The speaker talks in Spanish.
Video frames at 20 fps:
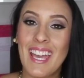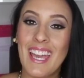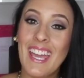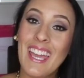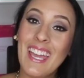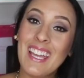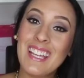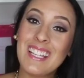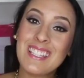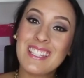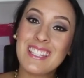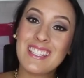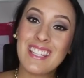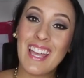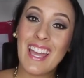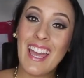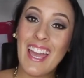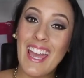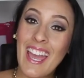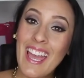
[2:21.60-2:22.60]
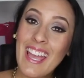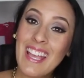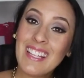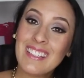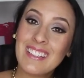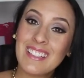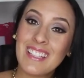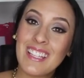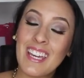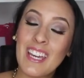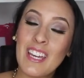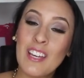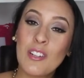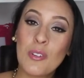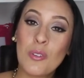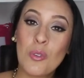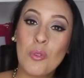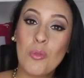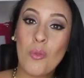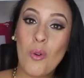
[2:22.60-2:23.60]
es este
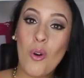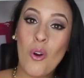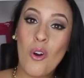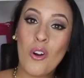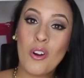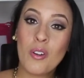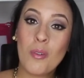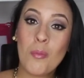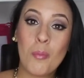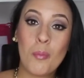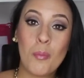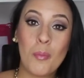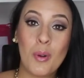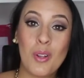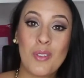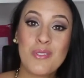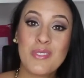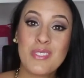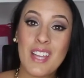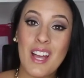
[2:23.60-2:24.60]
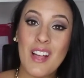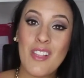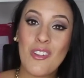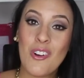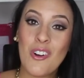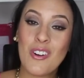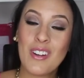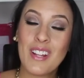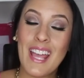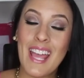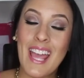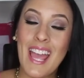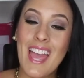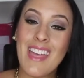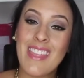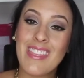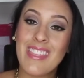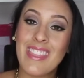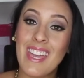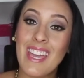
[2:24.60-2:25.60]
rubor bronceador
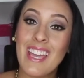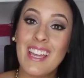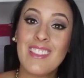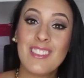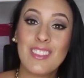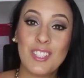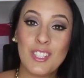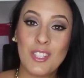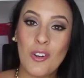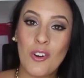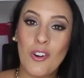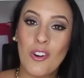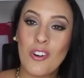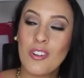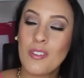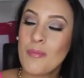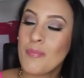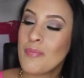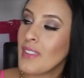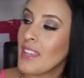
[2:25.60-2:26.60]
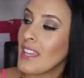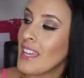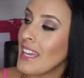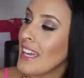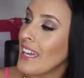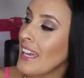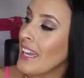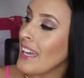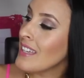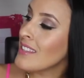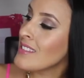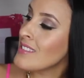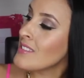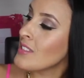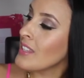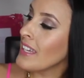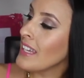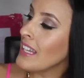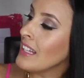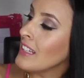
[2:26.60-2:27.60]
de Dior es
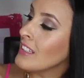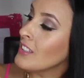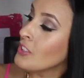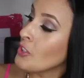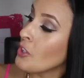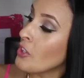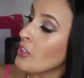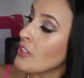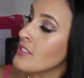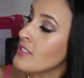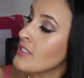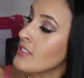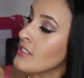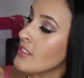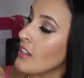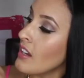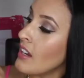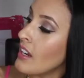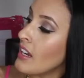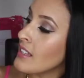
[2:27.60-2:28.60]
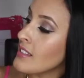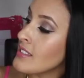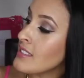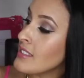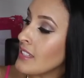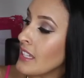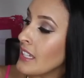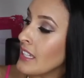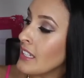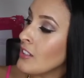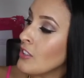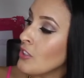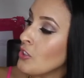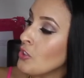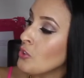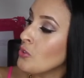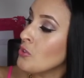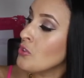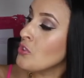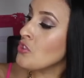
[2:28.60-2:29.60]
el Dior ah, Skin
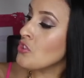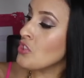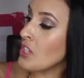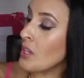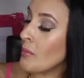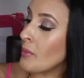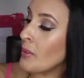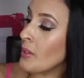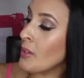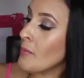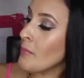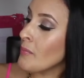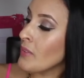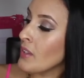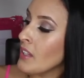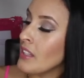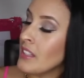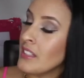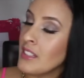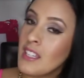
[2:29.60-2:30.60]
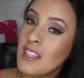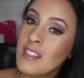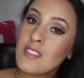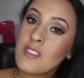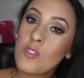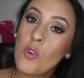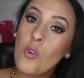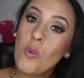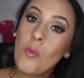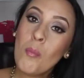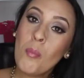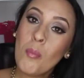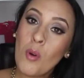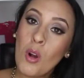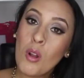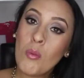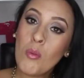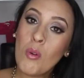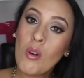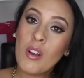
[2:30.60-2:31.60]
Nude Shimmer y es un
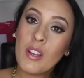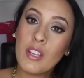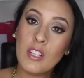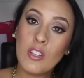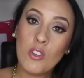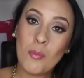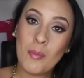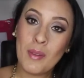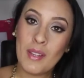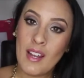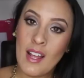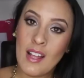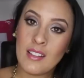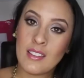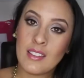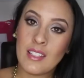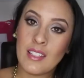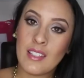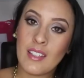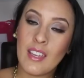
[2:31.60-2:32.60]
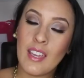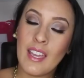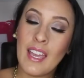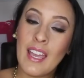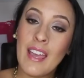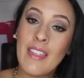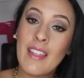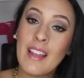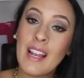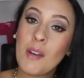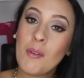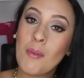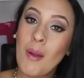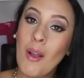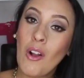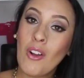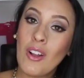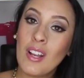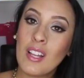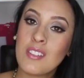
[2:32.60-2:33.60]
polvo iluminante. Es de la
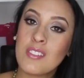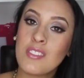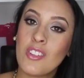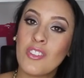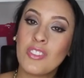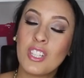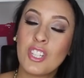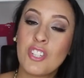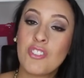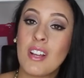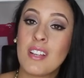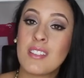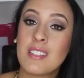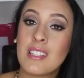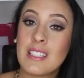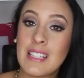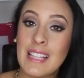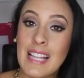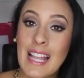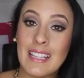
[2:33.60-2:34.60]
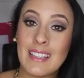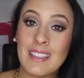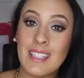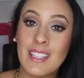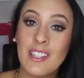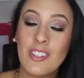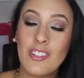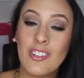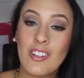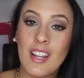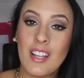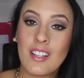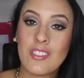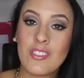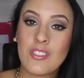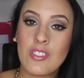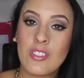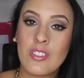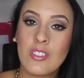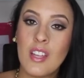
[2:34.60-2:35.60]
nueva colección de Transatlantic
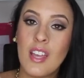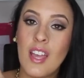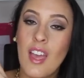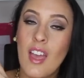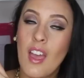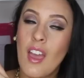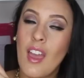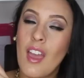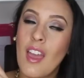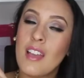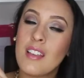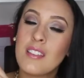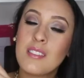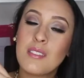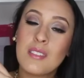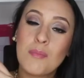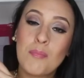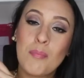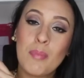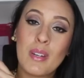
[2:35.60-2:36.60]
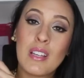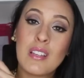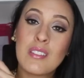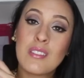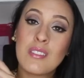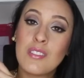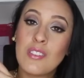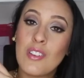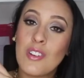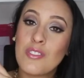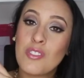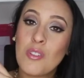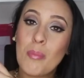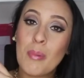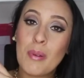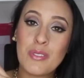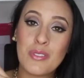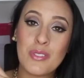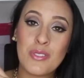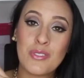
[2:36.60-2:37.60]
Collection. Es precioso,
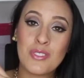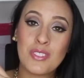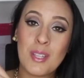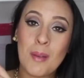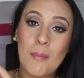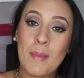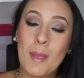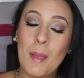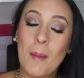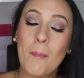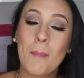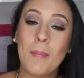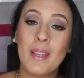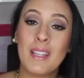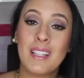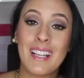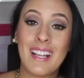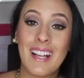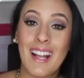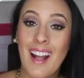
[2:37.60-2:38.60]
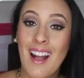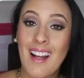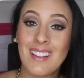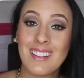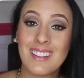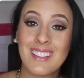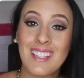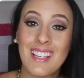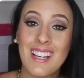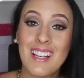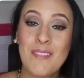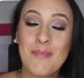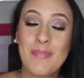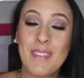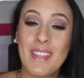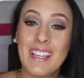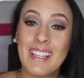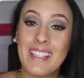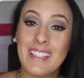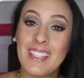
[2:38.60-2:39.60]
precioso también, me encanta.
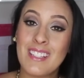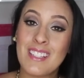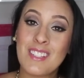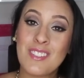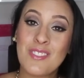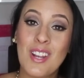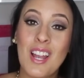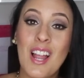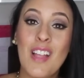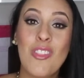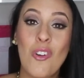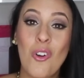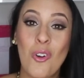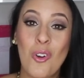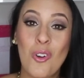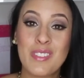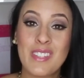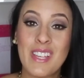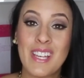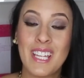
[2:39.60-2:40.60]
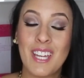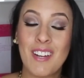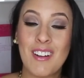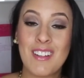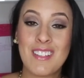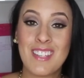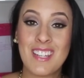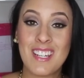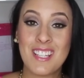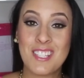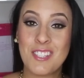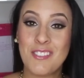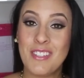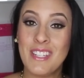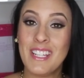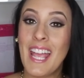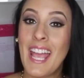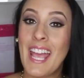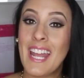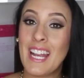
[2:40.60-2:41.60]
Y esas son las dos cosas que vas a
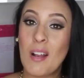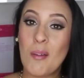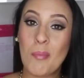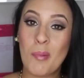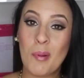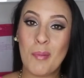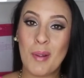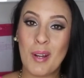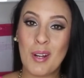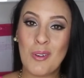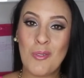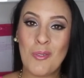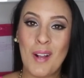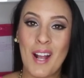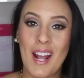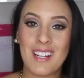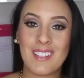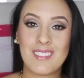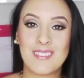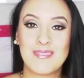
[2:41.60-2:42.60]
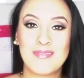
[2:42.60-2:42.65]
recibir en el primer lugar.